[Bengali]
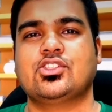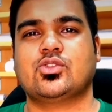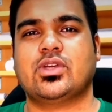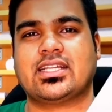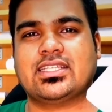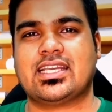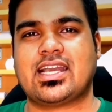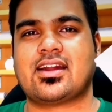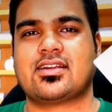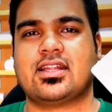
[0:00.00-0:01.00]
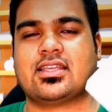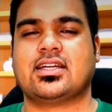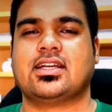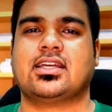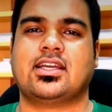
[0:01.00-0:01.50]
শুধু একটি কার্ড না
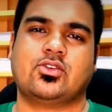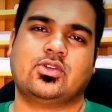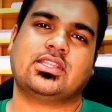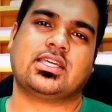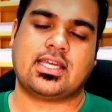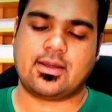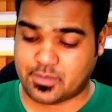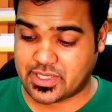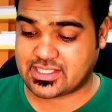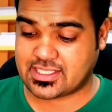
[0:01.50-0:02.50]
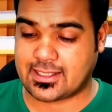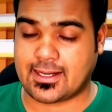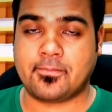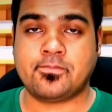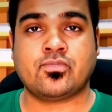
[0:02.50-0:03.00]
থাকার কারণে তারা পাচ্ছেন না